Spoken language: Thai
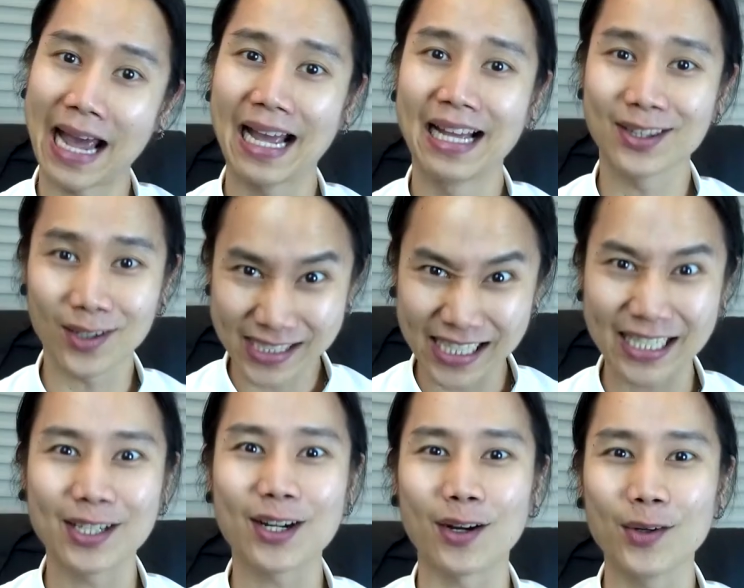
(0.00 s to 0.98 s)
ไงต้องเชิญ
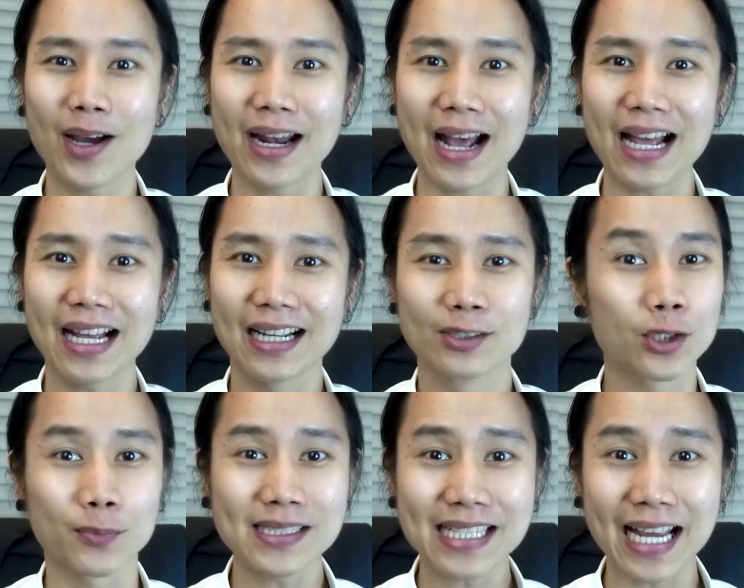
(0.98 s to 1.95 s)
กันก่อนด้วยนะ สุด
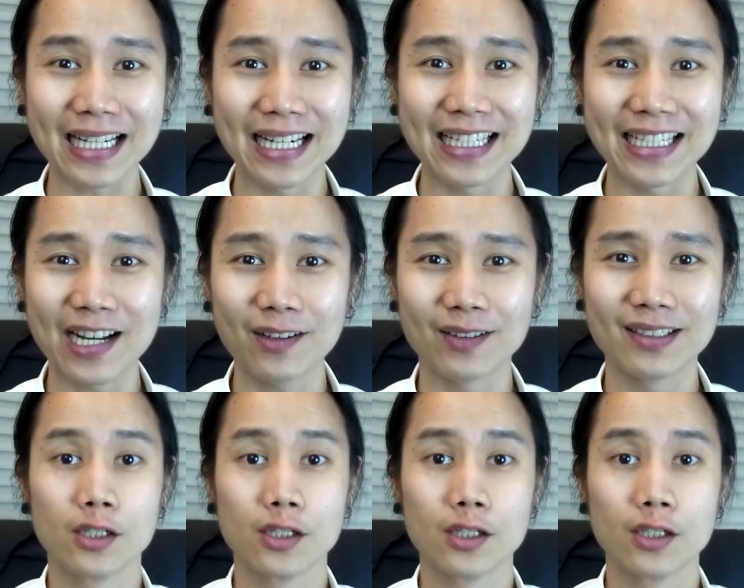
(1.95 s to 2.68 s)
พิเศษกันเลยทีเดียว